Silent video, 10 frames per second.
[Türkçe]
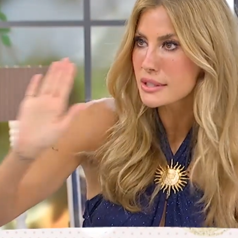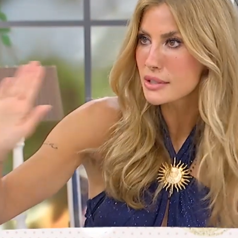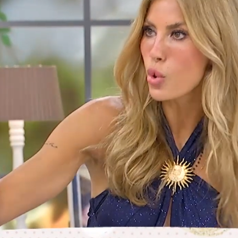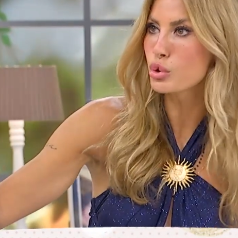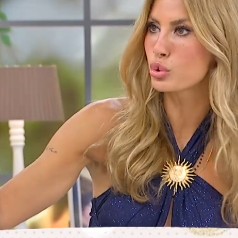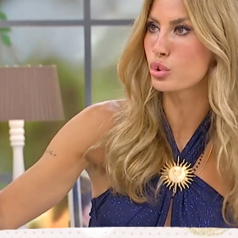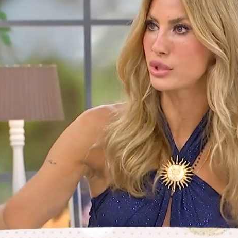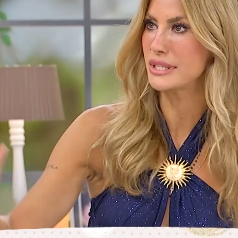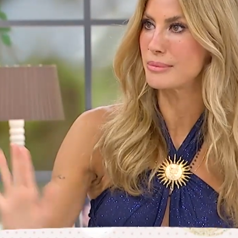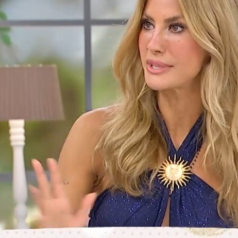yoksunuz
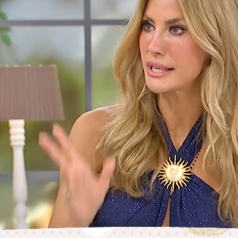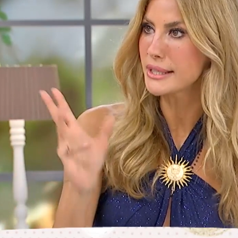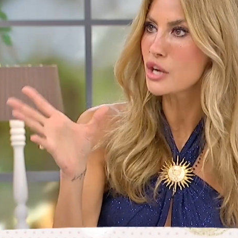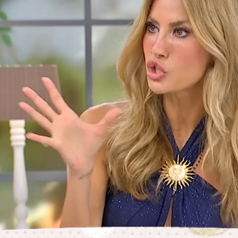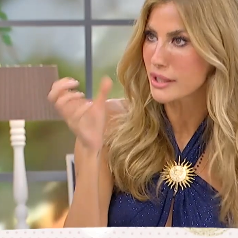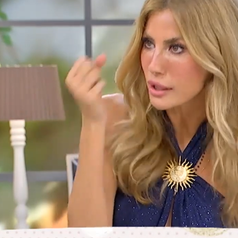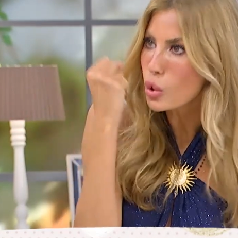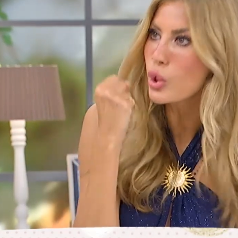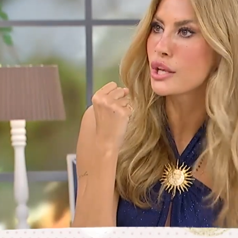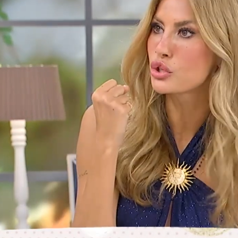siz mesela. Kesinlikle. Gerçekten de
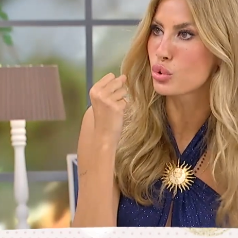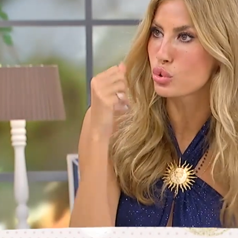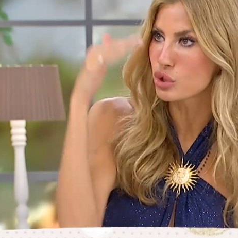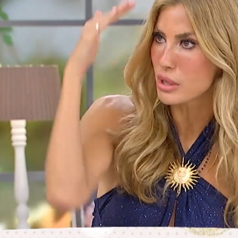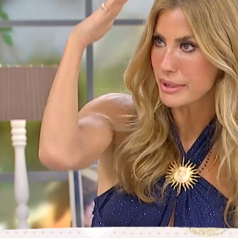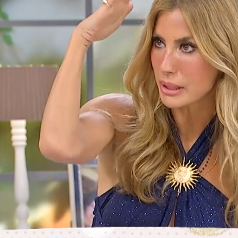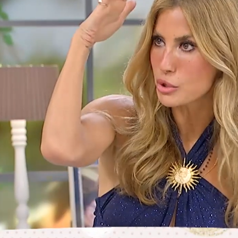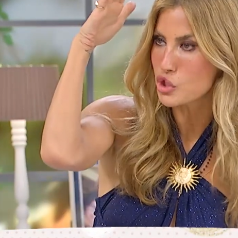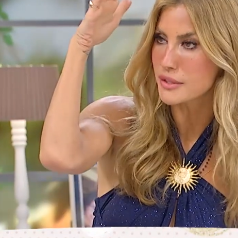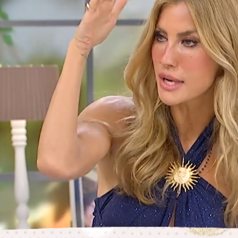öyle yaşıyorsunuz demek ki
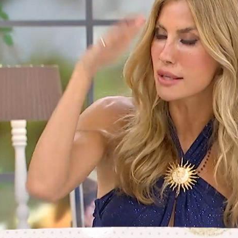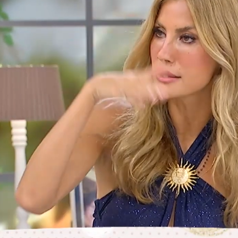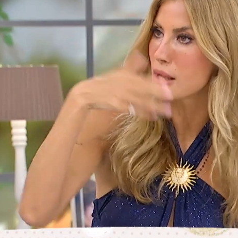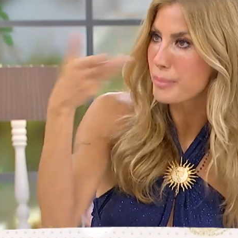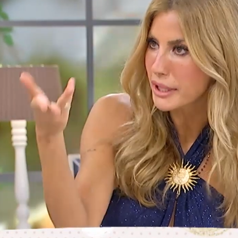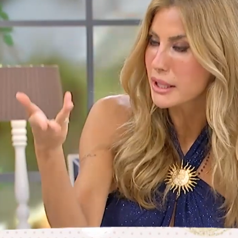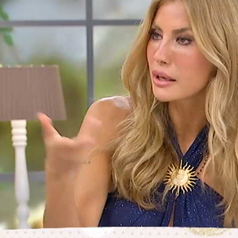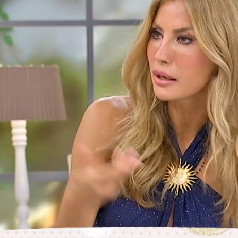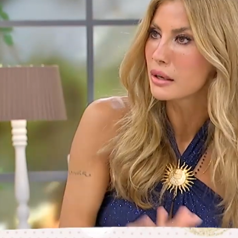bir çatı altında. Peki.